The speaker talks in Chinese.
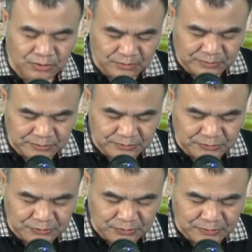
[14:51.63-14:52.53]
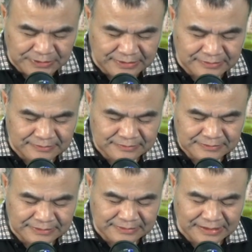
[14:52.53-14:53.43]
通乎昼夜
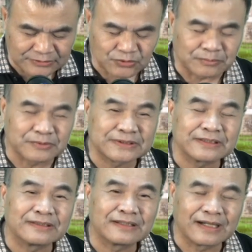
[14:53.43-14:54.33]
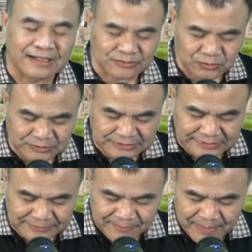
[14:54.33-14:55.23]
阴阳所不测，而入于
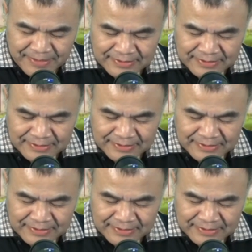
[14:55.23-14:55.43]
神。